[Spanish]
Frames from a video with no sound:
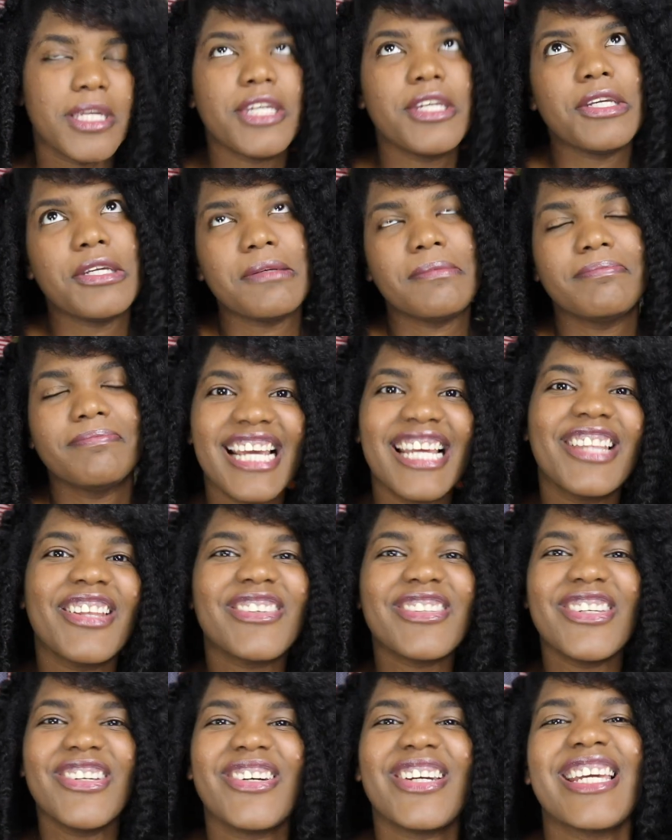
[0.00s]
Y
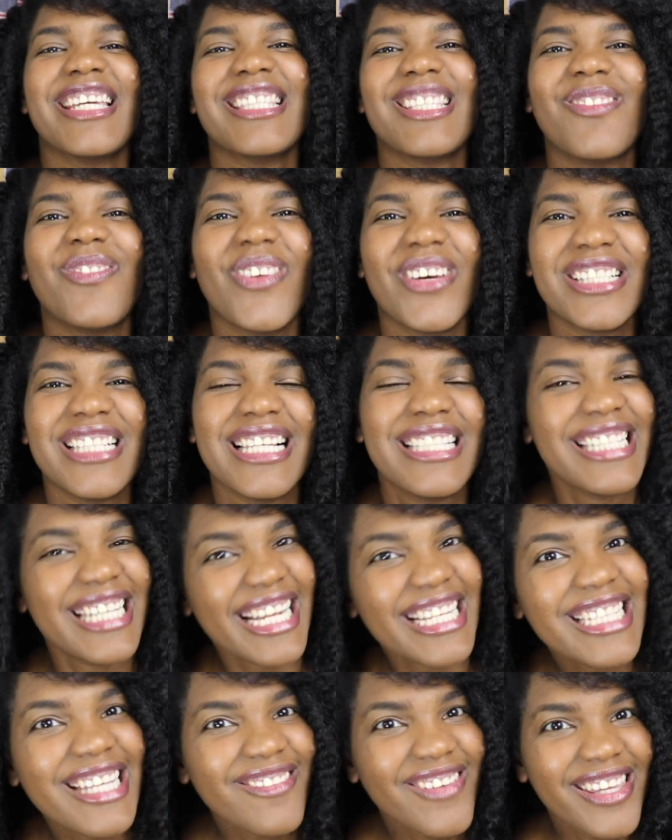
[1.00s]
entonces yo quise pues hacer
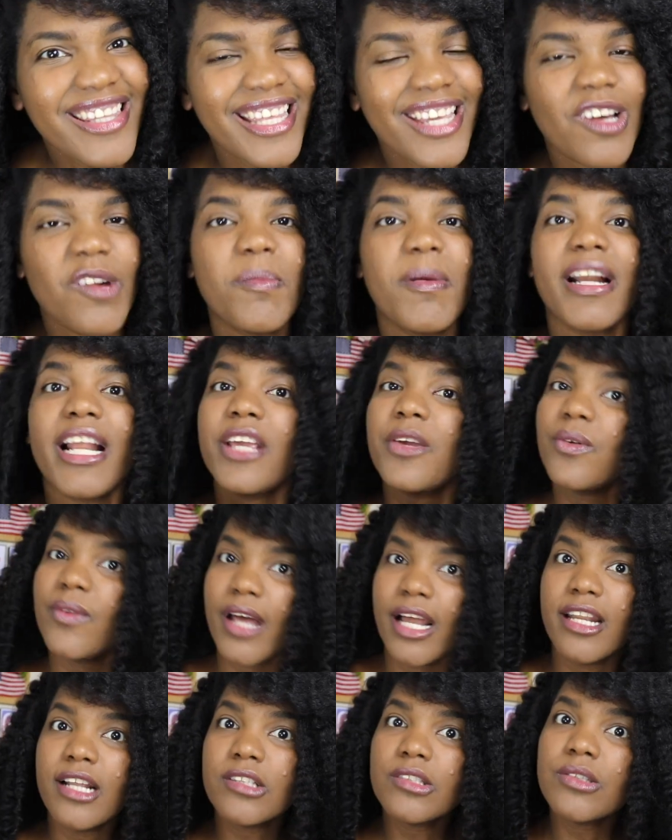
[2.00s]
este video para
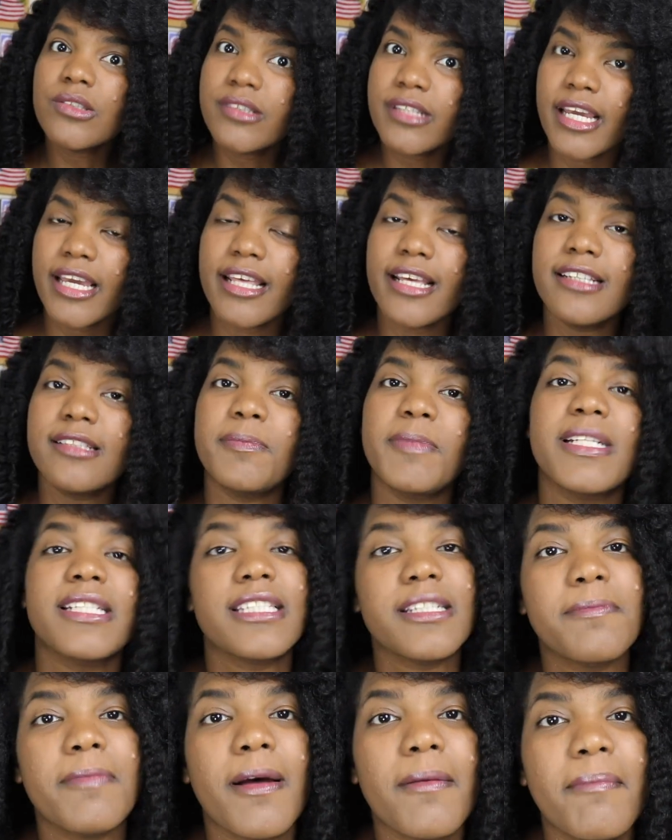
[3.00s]
ayudarles a ustedes
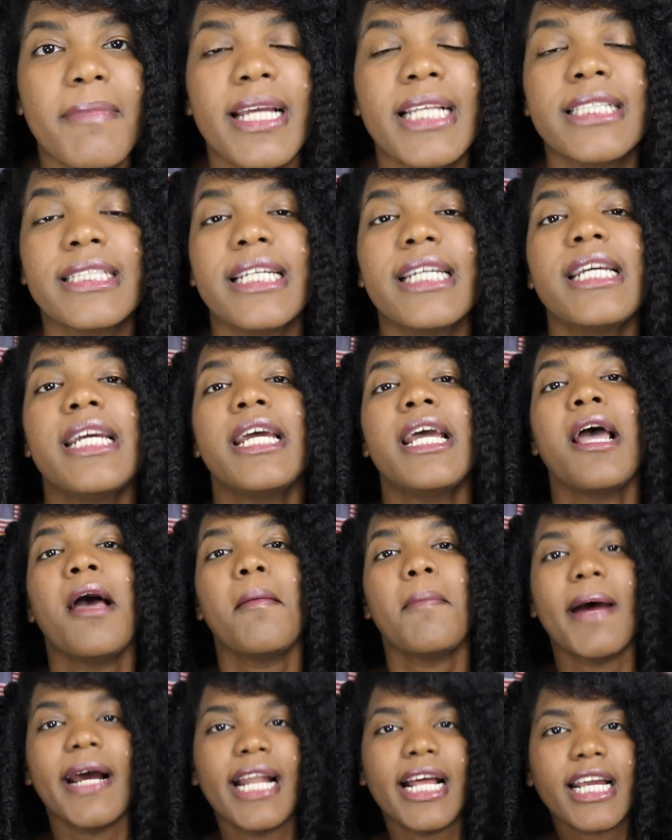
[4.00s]
principalmente
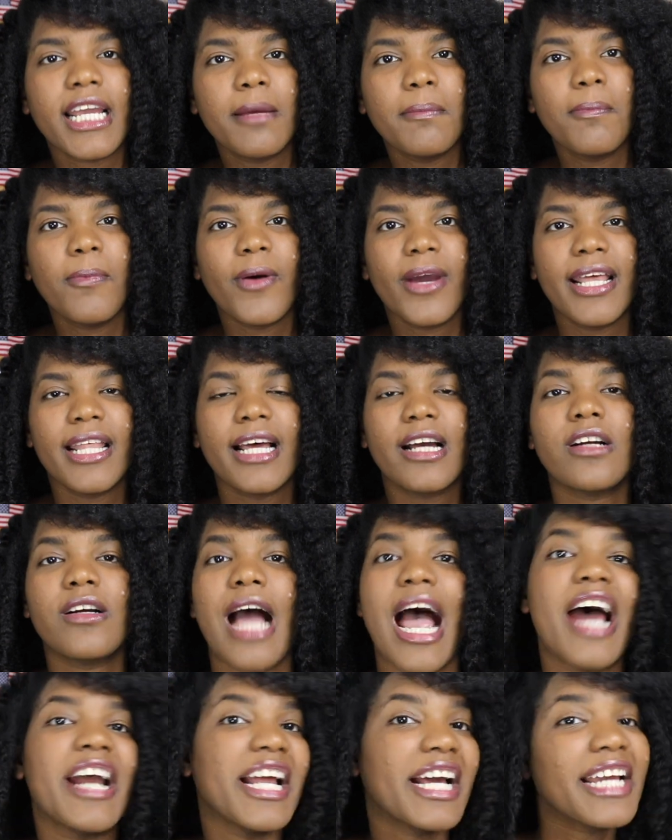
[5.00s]
para que puedan,
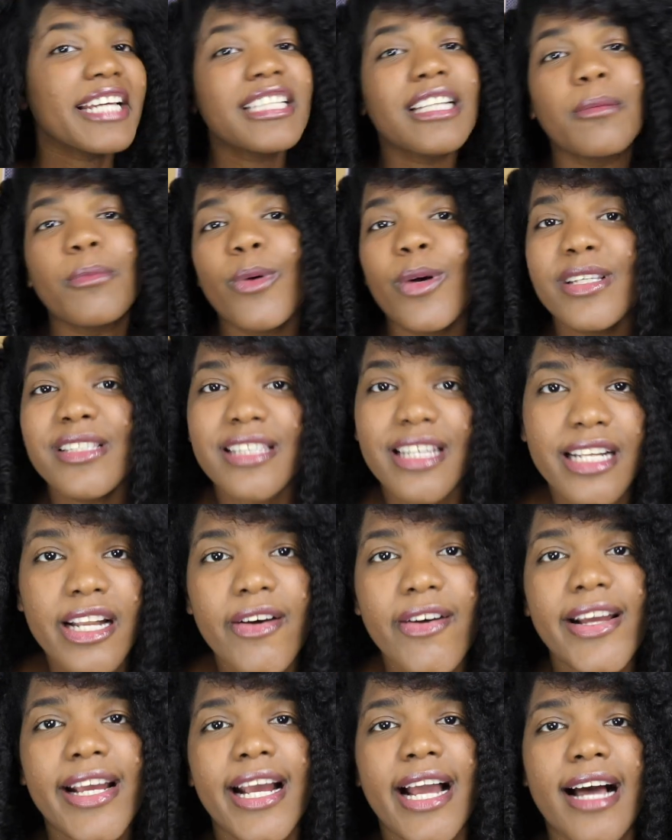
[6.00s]
ahora que estamos
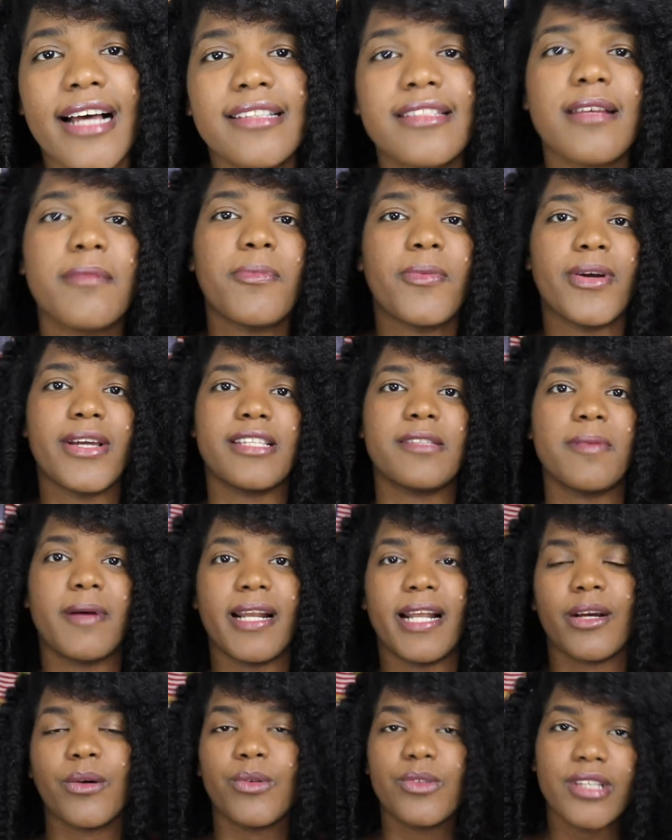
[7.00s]
encerrados en casa, pues
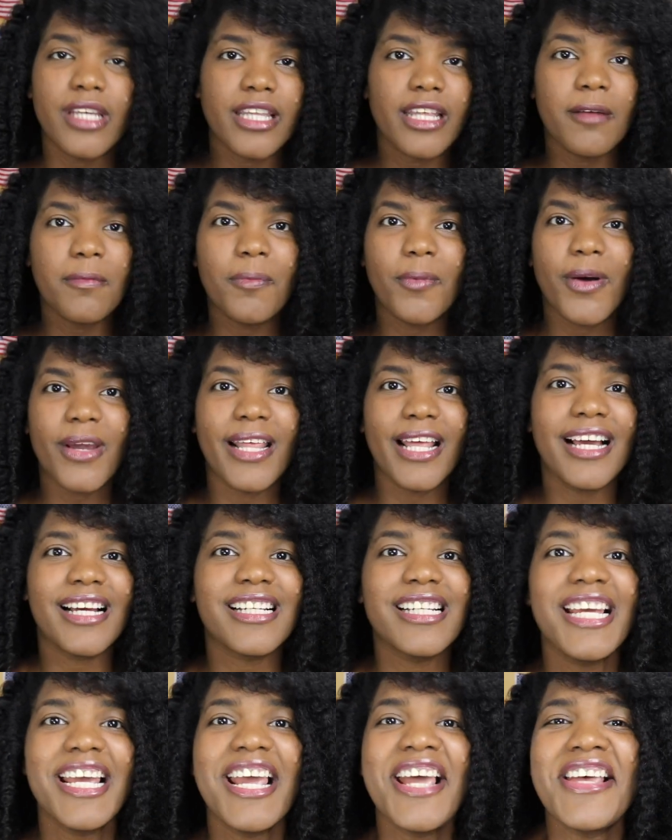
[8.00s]
para que ustedes
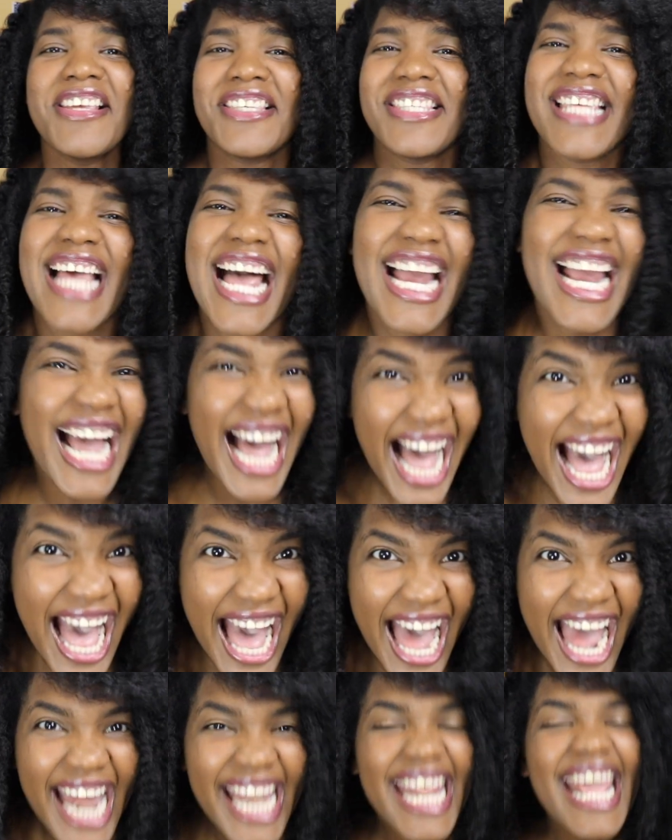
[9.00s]
puedan
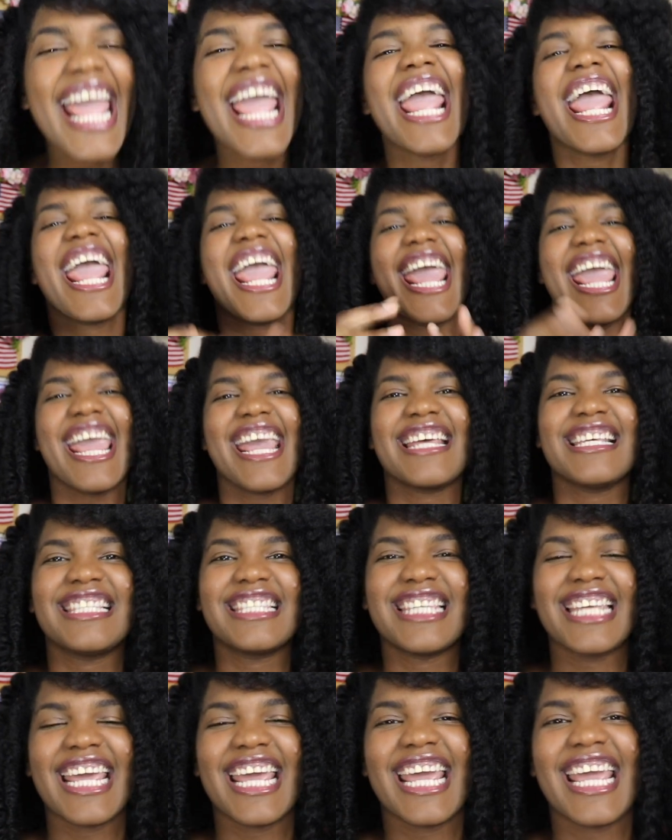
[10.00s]
sacar
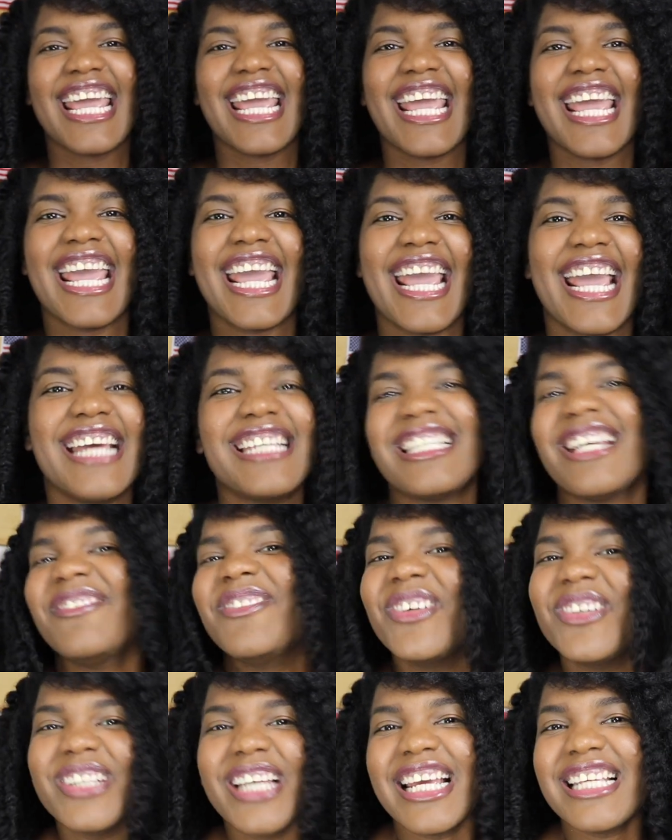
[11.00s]
ese, esa,
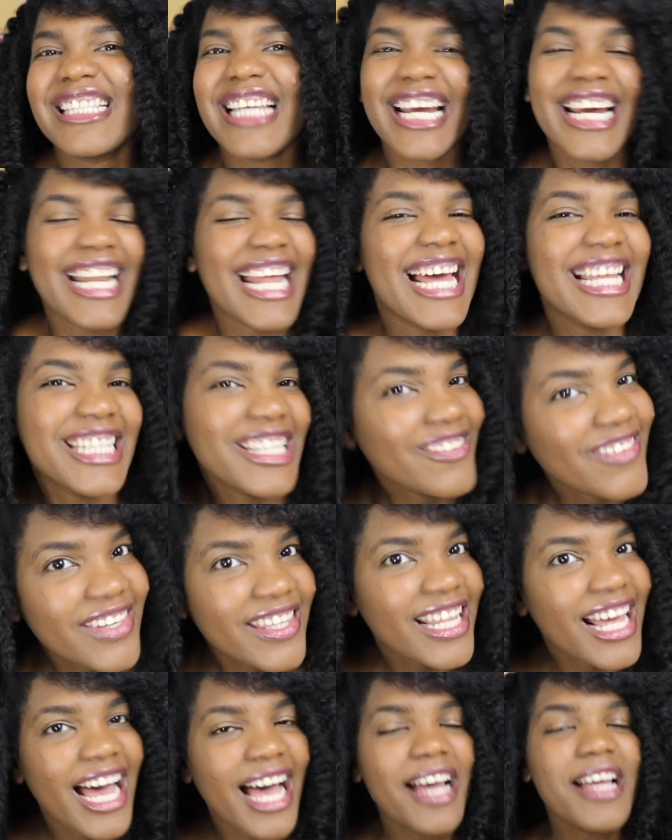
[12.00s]
esa
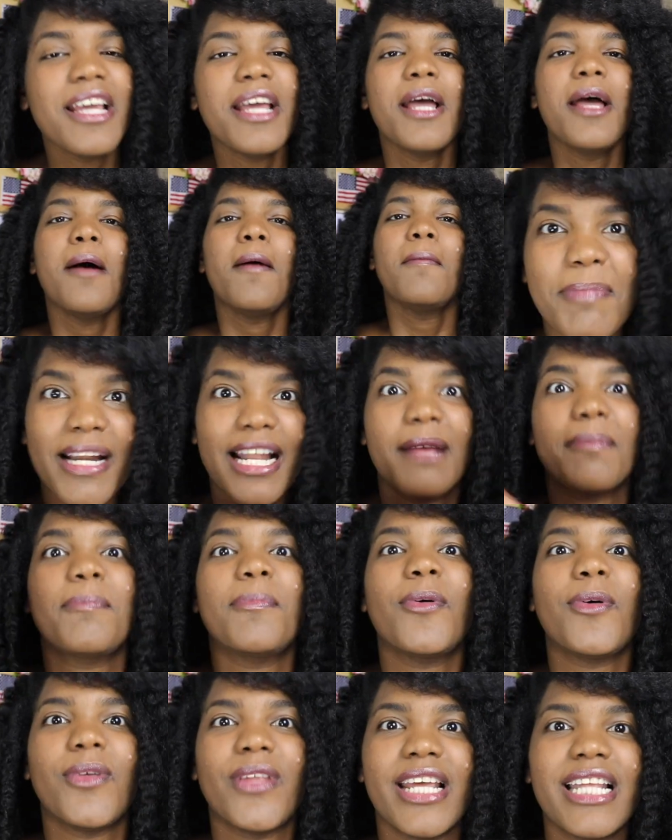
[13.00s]
creatividad
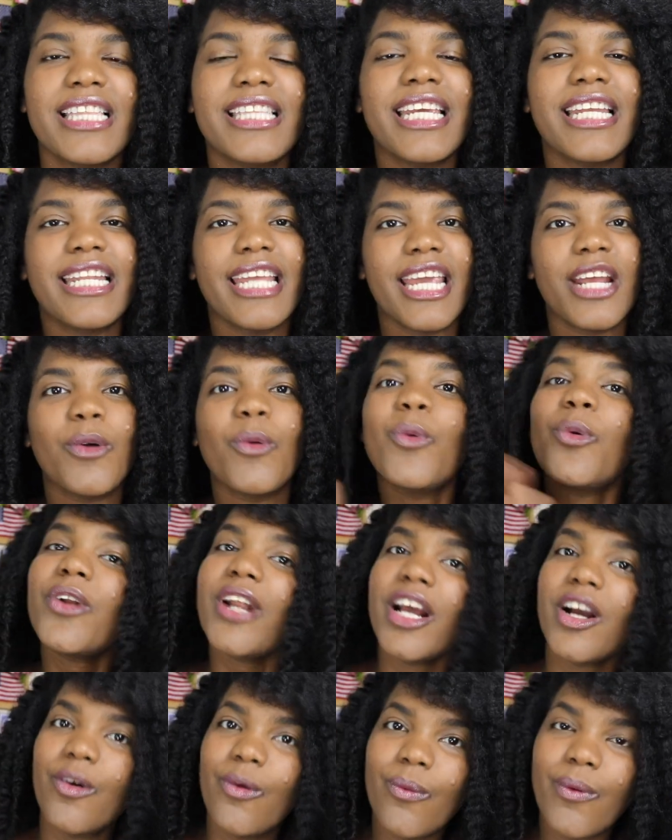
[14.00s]
para poder tener un
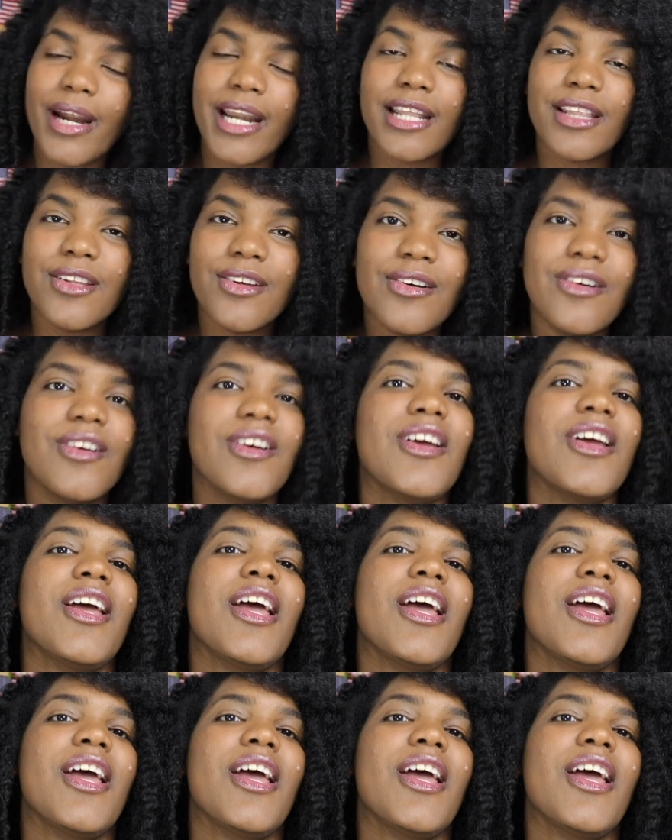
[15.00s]
recuerdo